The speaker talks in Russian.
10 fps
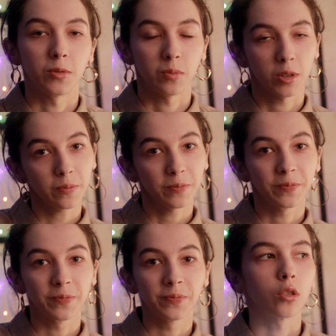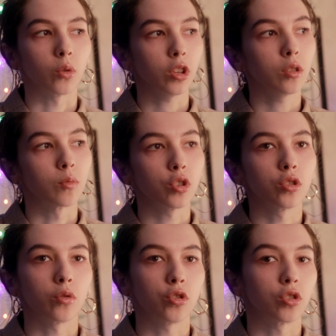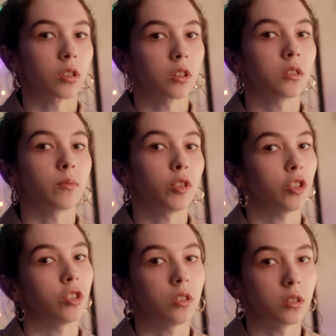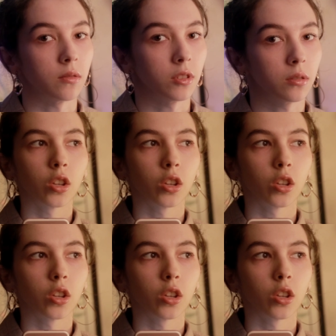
людьми но это можно очень классно монетизировать.